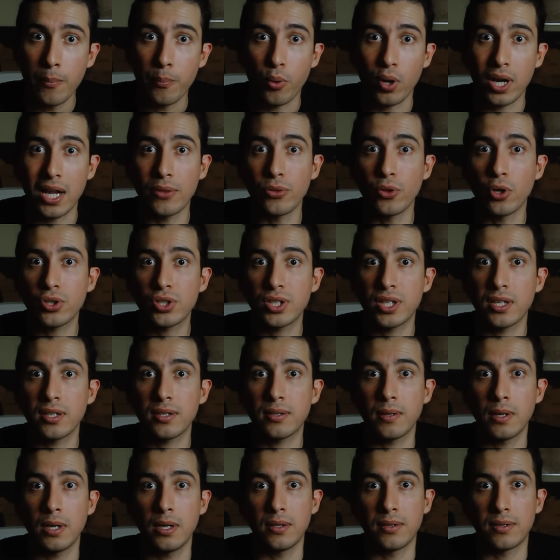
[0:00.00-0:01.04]
Por las
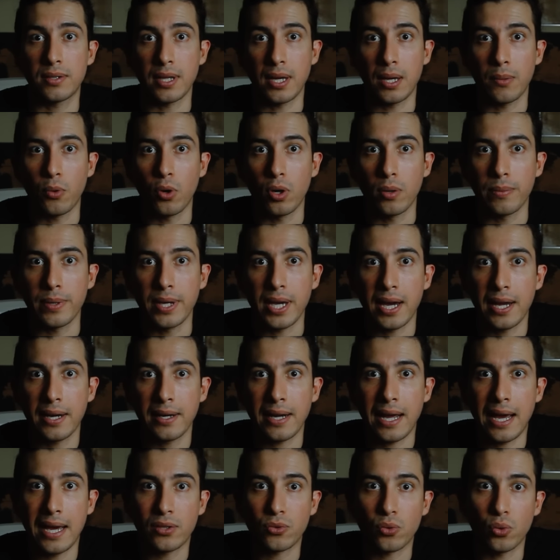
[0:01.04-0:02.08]
noches se
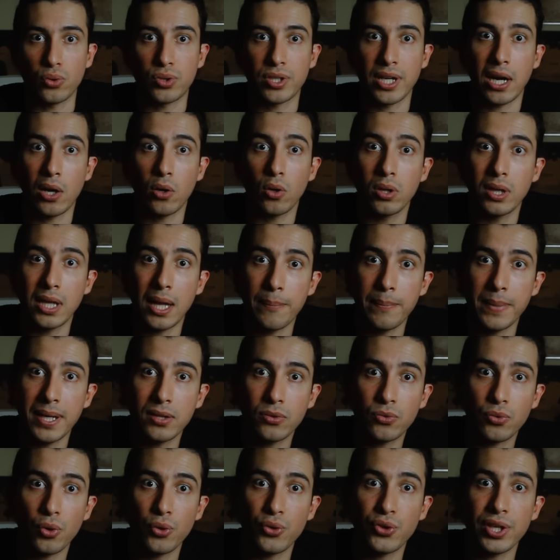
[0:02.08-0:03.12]
volvían a escuchar los
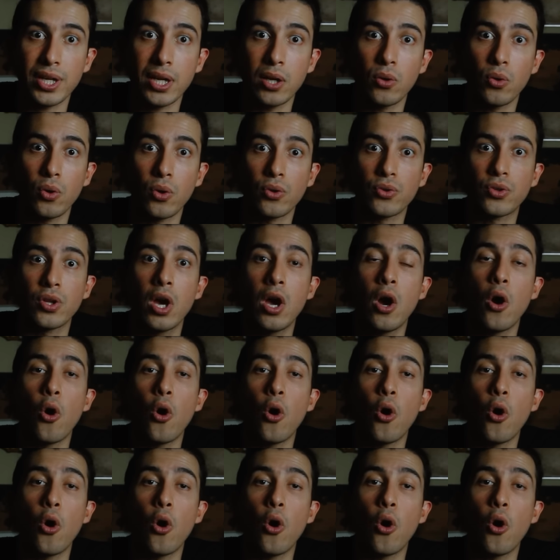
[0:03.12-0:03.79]
lamentos y los